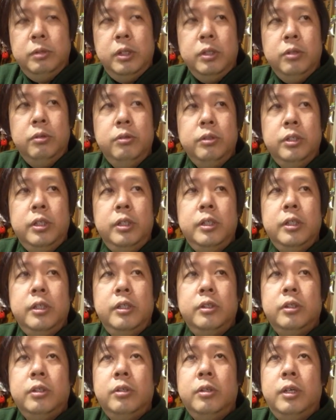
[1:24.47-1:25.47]
いろ聞いたん
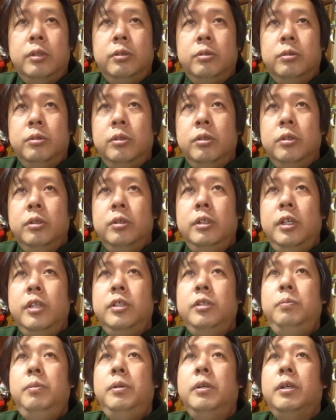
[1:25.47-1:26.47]
ですけど、
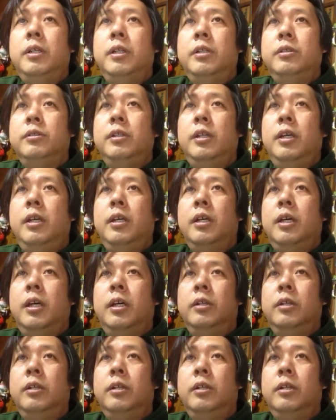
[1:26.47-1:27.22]
レシピがですね、